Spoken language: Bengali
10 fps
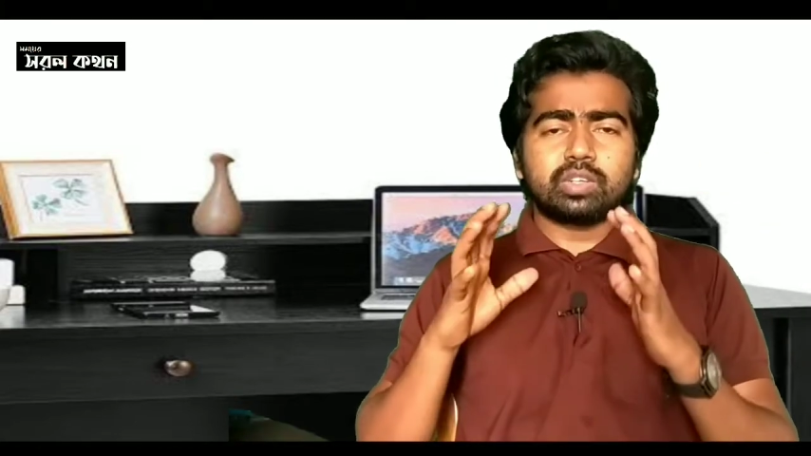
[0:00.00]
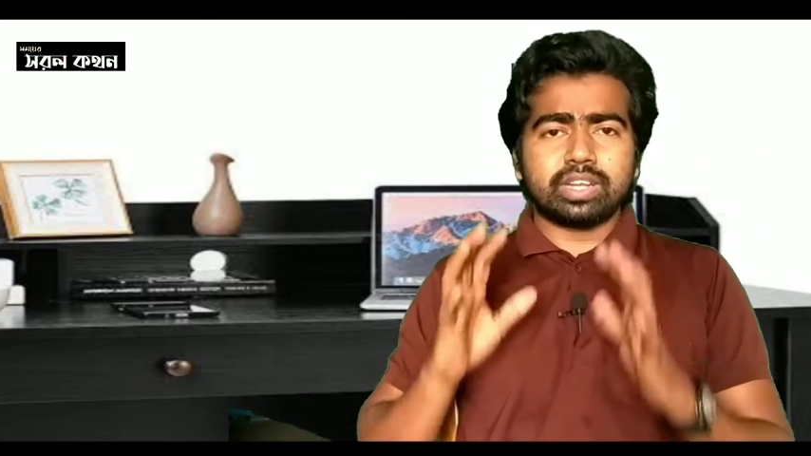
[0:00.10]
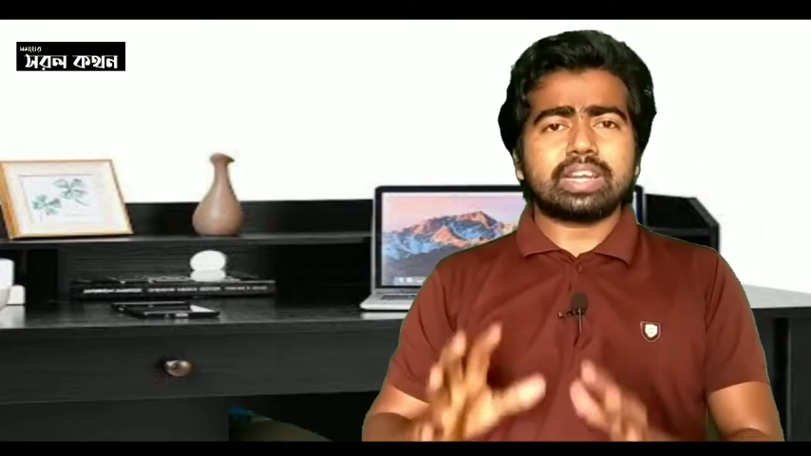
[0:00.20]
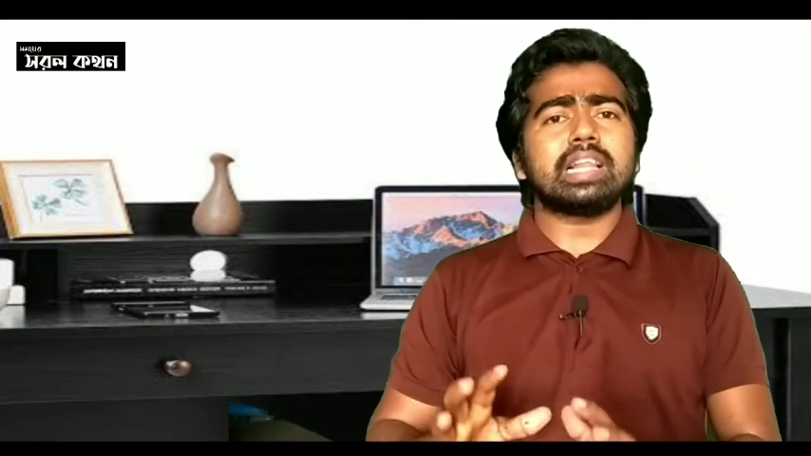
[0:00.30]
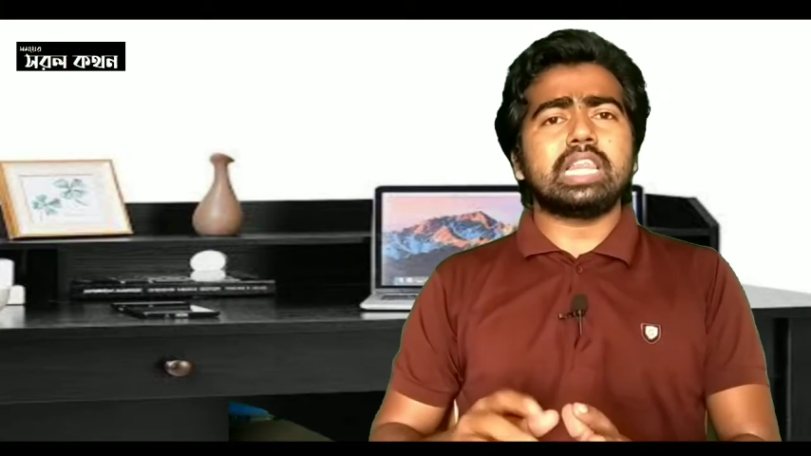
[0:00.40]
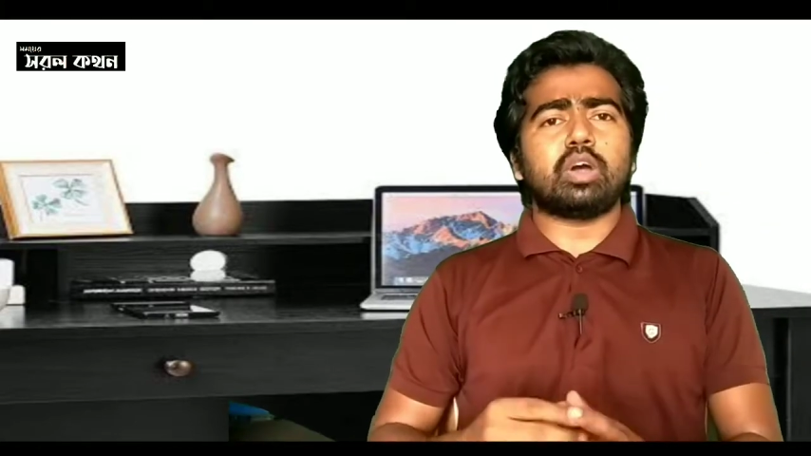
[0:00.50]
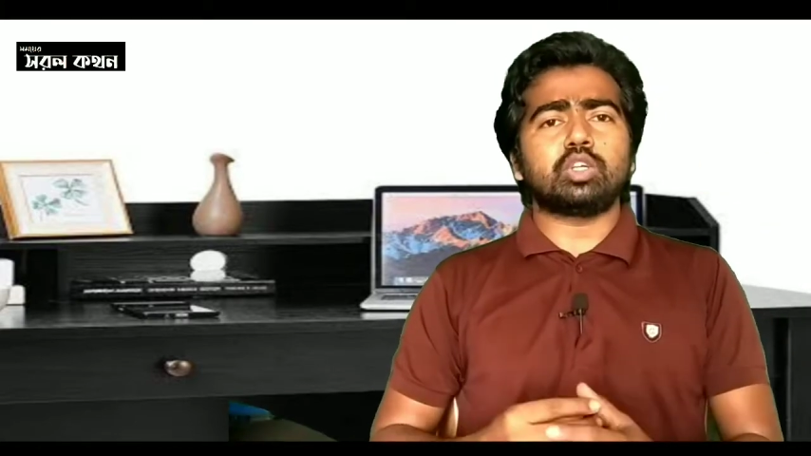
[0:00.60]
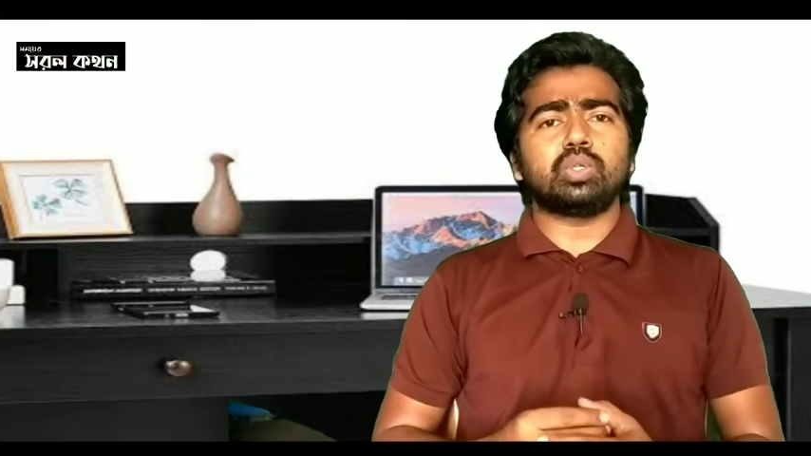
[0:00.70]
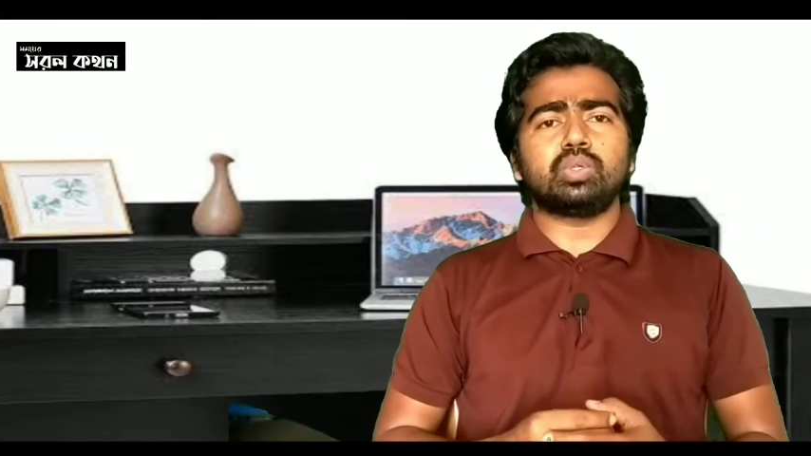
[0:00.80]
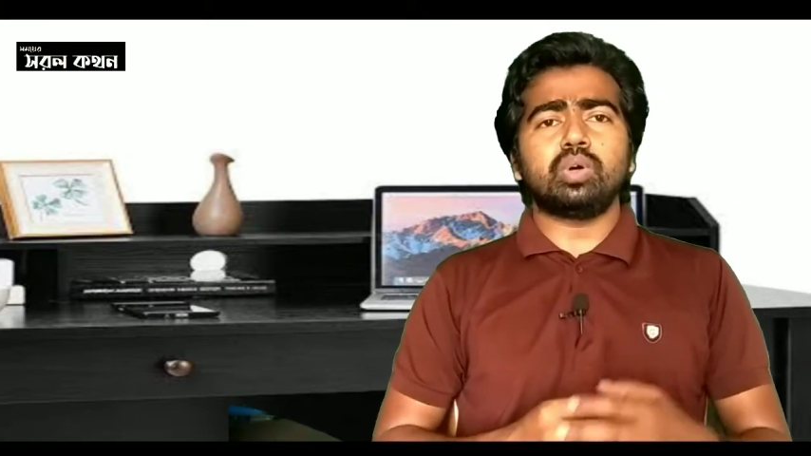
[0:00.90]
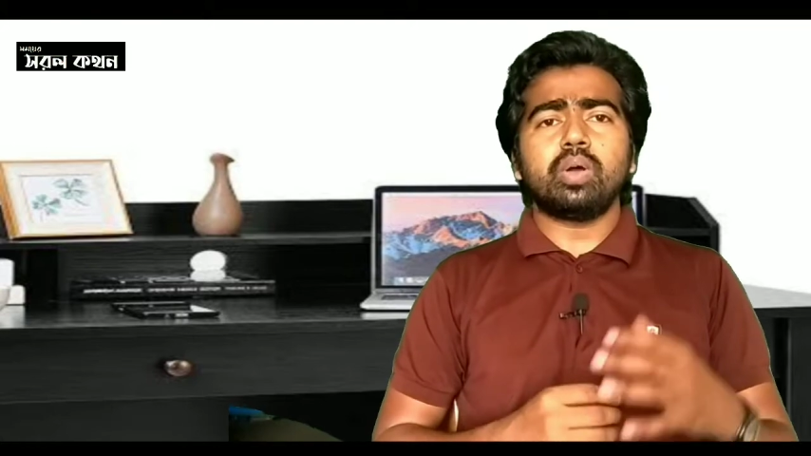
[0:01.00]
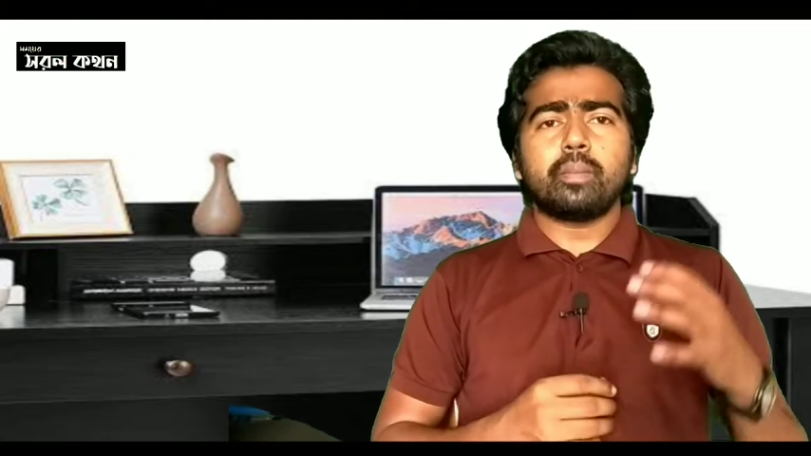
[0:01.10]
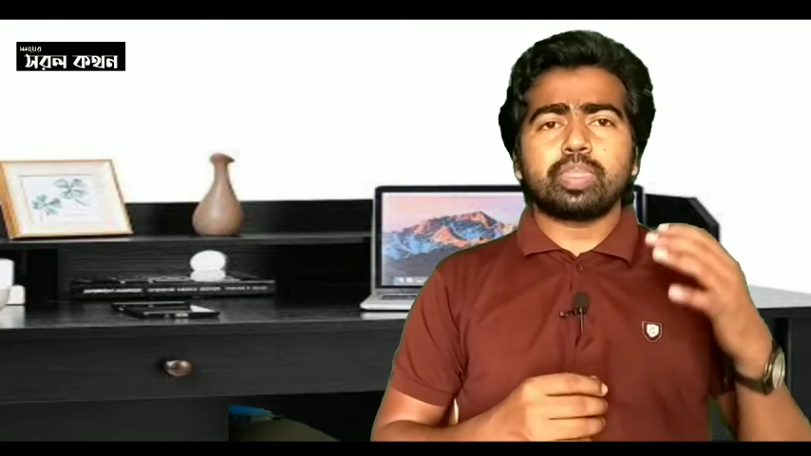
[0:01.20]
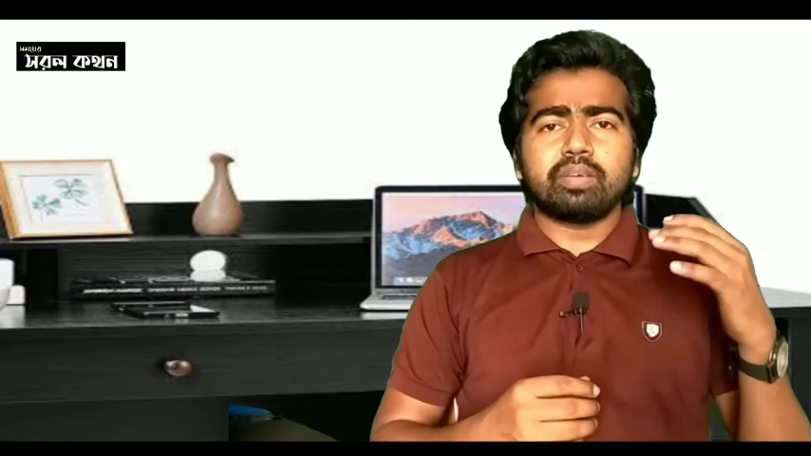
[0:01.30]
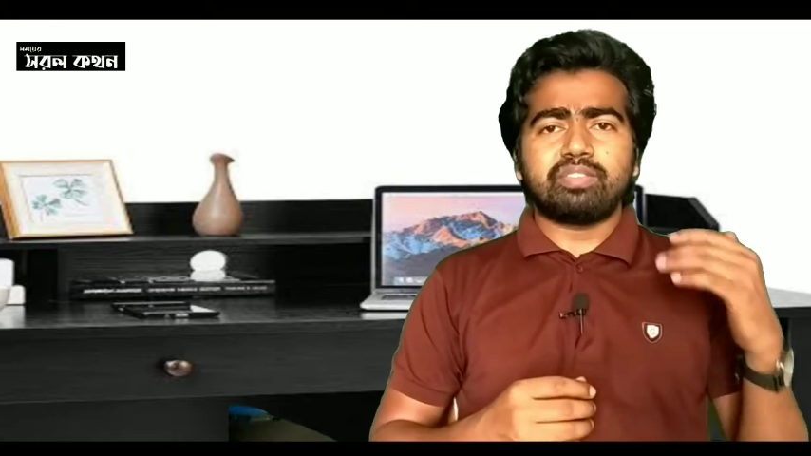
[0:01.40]
টেকেল দেওয়ার জন্য
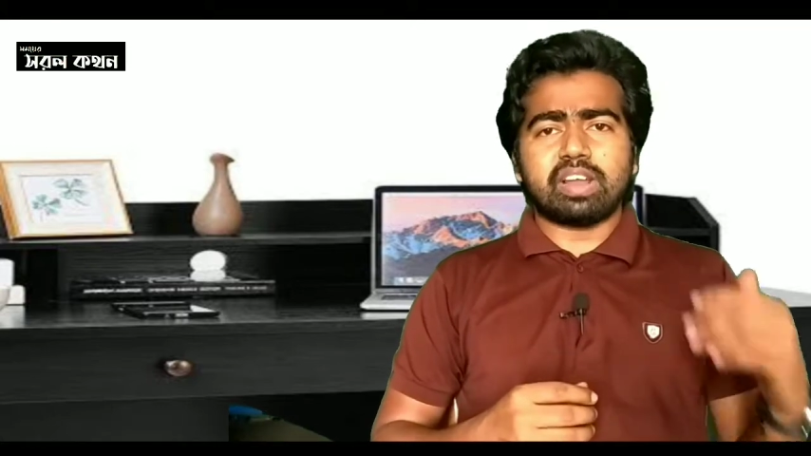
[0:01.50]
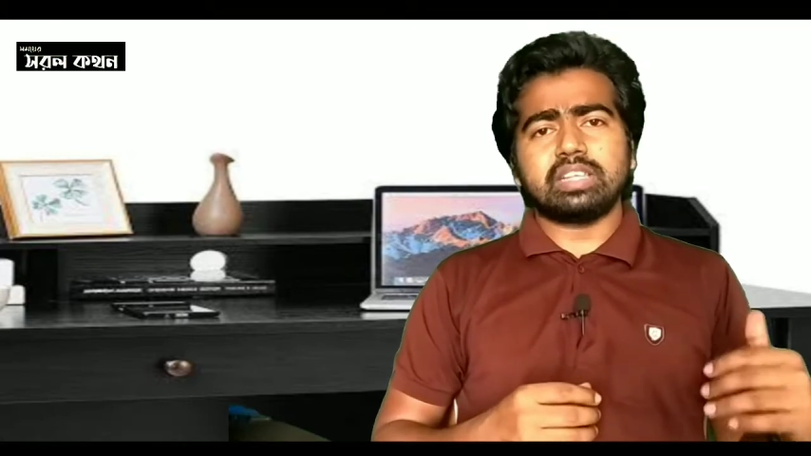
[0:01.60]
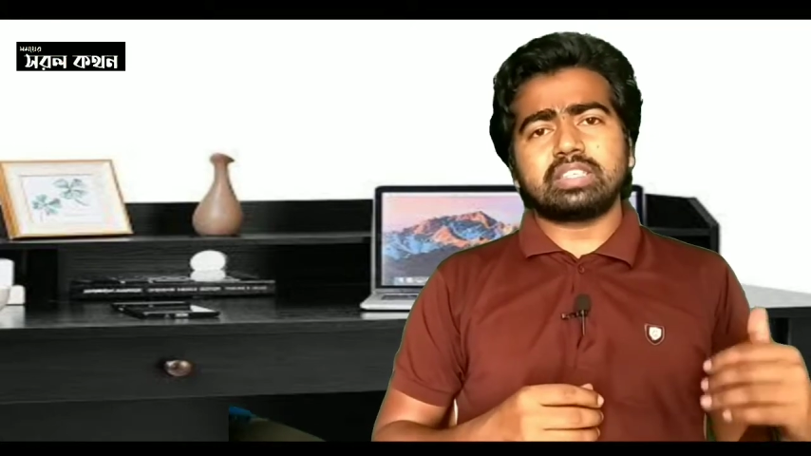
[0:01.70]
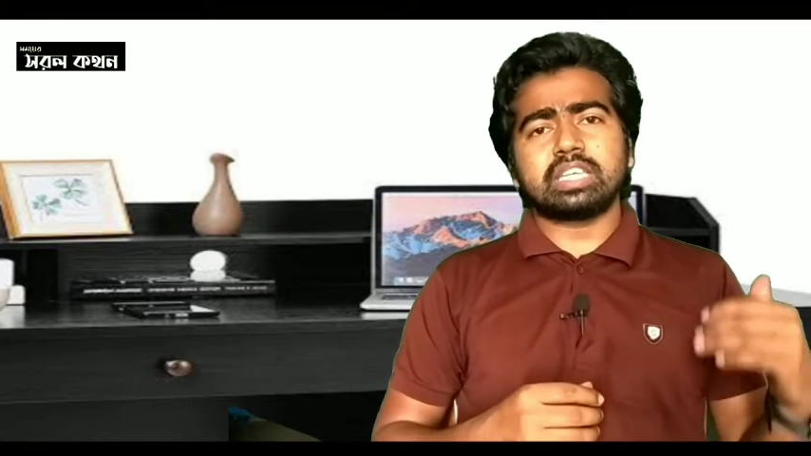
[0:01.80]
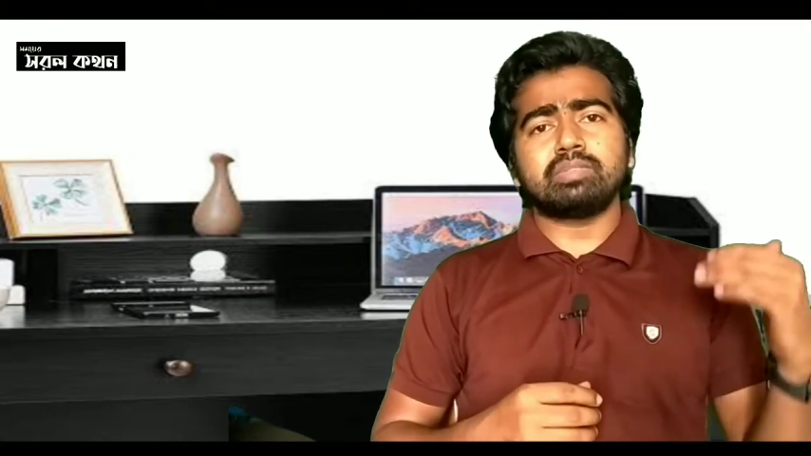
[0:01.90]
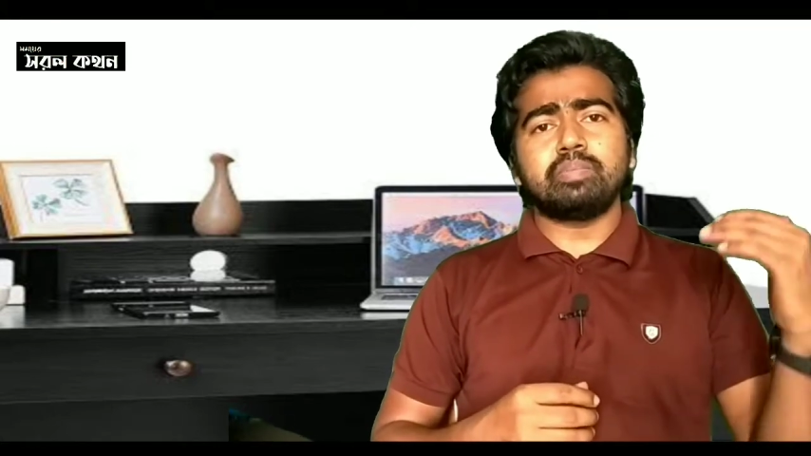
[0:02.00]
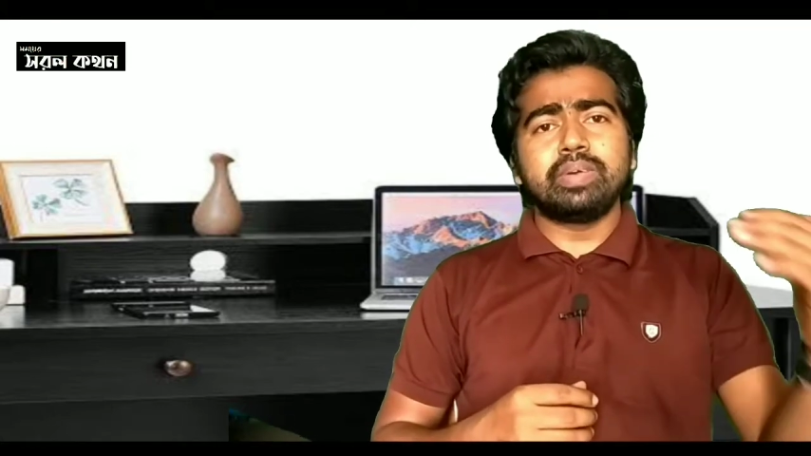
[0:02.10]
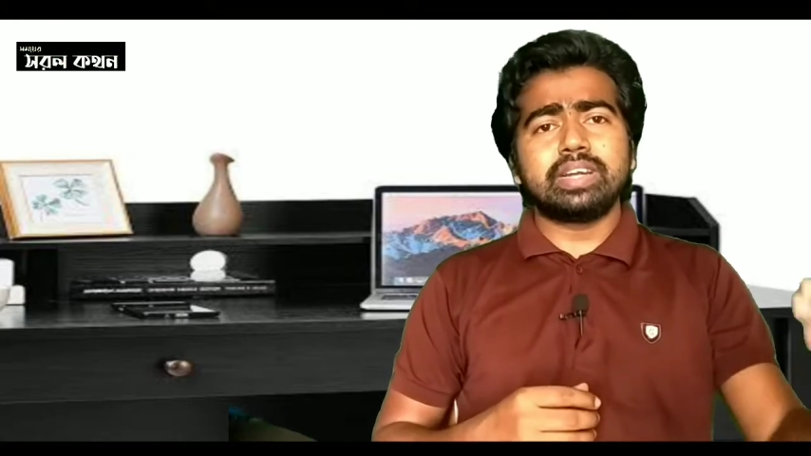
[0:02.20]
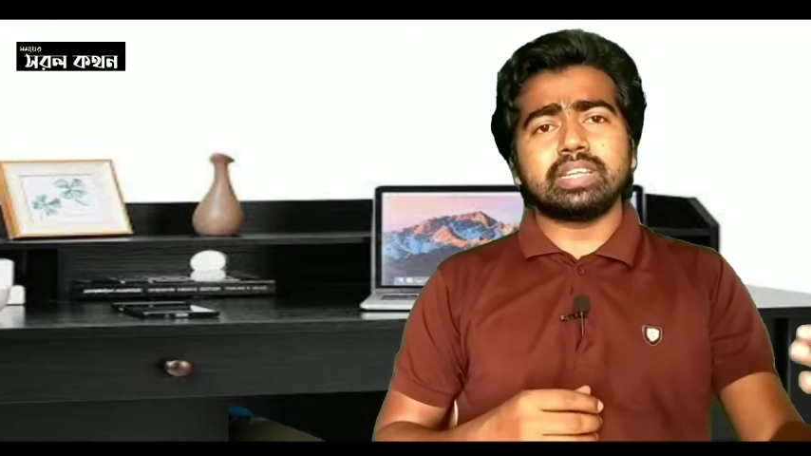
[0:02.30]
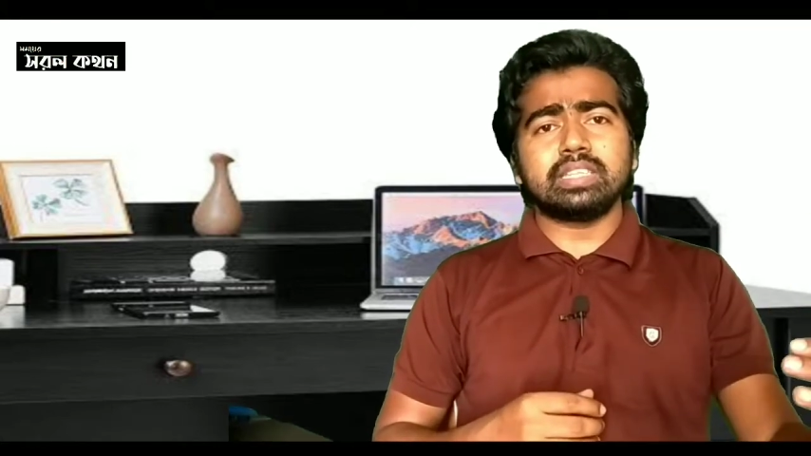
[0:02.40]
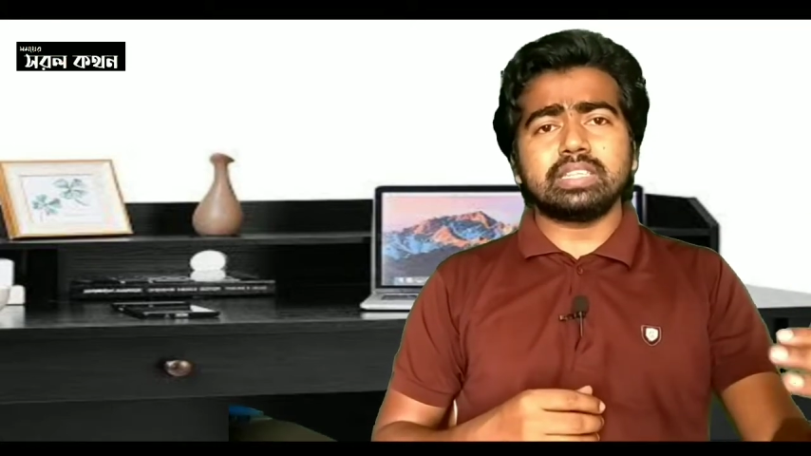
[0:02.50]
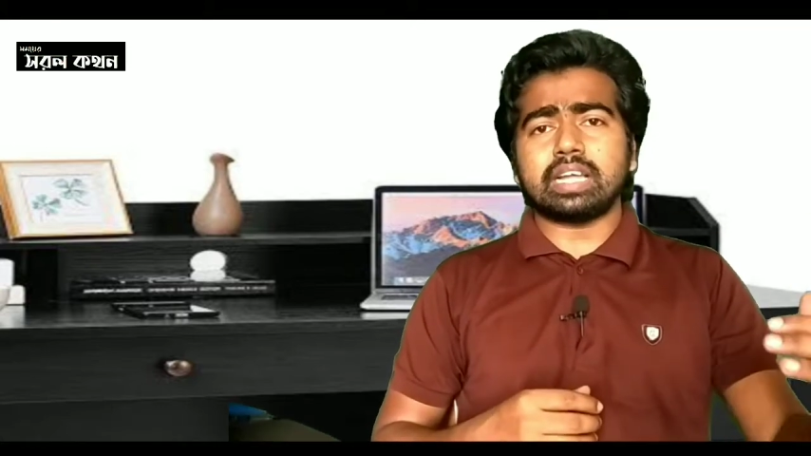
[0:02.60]
ফ্রান্স কিংবা ব্রিটেন